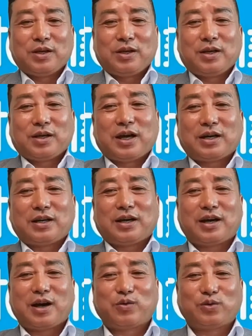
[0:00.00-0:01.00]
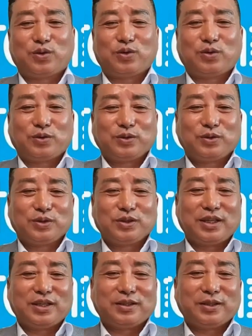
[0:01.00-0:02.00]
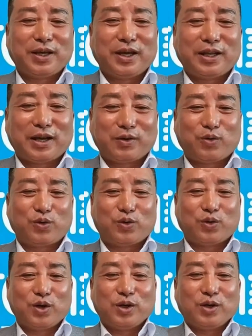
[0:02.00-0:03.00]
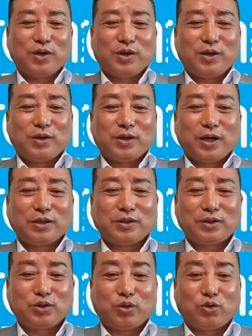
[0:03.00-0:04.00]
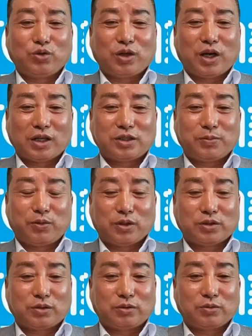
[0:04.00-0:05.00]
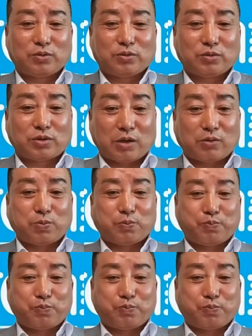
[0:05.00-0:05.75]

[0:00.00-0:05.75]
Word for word: 계약을 해갖고 이제 해놓고 하더니 오늘 날 아침에 와서는